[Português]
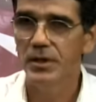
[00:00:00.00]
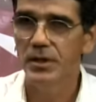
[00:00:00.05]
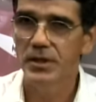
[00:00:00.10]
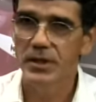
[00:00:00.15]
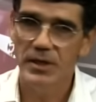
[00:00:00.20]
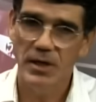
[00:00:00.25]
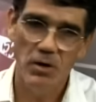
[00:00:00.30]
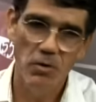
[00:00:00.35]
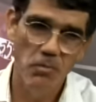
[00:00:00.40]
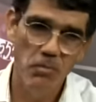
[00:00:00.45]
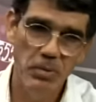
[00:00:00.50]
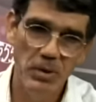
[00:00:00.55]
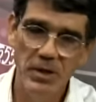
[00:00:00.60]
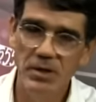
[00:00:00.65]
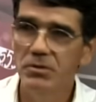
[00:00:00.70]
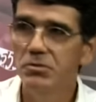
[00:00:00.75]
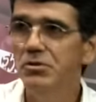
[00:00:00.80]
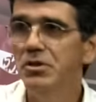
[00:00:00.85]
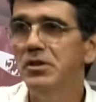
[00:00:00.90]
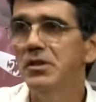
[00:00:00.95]
que é um
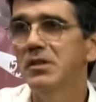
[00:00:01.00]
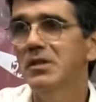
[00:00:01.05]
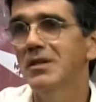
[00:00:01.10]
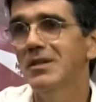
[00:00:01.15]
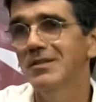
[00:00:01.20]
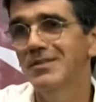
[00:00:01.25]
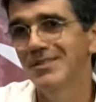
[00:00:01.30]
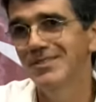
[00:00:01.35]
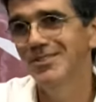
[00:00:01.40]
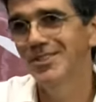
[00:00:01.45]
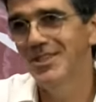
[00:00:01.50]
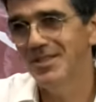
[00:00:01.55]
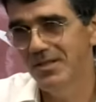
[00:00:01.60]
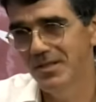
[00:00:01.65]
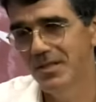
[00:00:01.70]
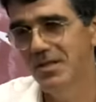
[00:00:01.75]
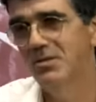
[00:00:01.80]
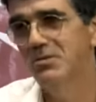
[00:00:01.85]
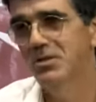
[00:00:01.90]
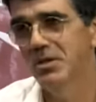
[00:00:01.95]
plano de
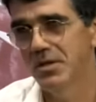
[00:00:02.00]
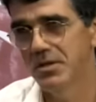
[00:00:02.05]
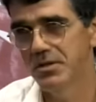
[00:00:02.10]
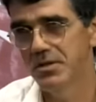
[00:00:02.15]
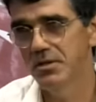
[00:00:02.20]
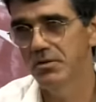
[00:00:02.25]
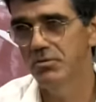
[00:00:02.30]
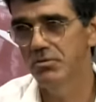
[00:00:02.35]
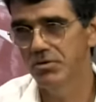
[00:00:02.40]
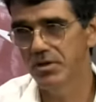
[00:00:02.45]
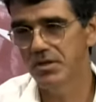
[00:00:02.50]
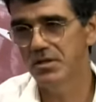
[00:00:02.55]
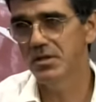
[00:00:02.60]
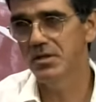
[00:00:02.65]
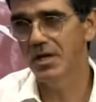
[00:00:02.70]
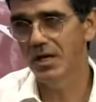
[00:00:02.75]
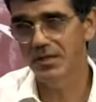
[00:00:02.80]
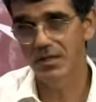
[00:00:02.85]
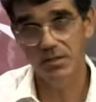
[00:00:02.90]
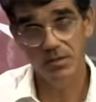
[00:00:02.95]
gestão de resíduos da cidade.